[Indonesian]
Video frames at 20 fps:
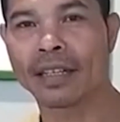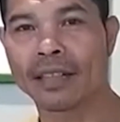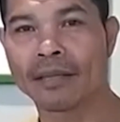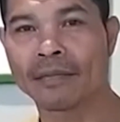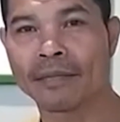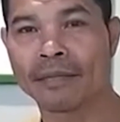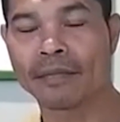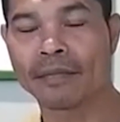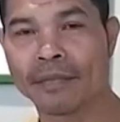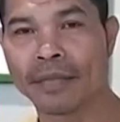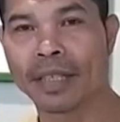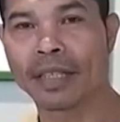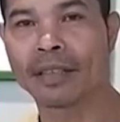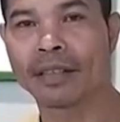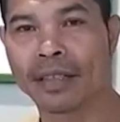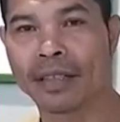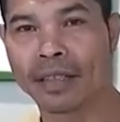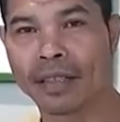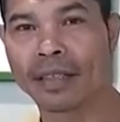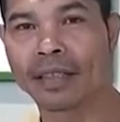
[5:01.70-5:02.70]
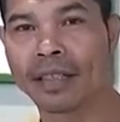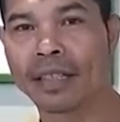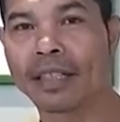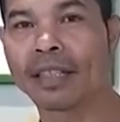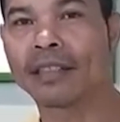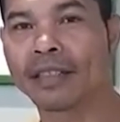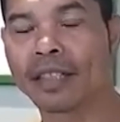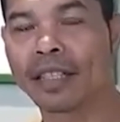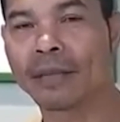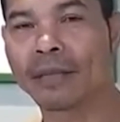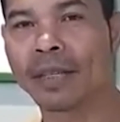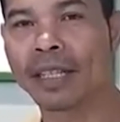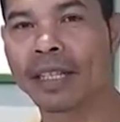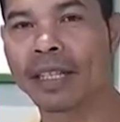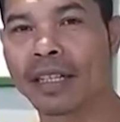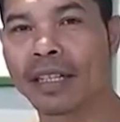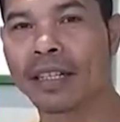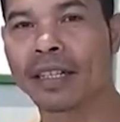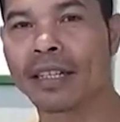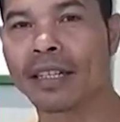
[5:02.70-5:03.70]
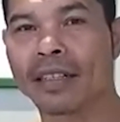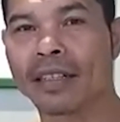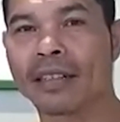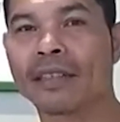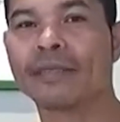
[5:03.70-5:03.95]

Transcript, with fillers: jahit pakaian ya bisa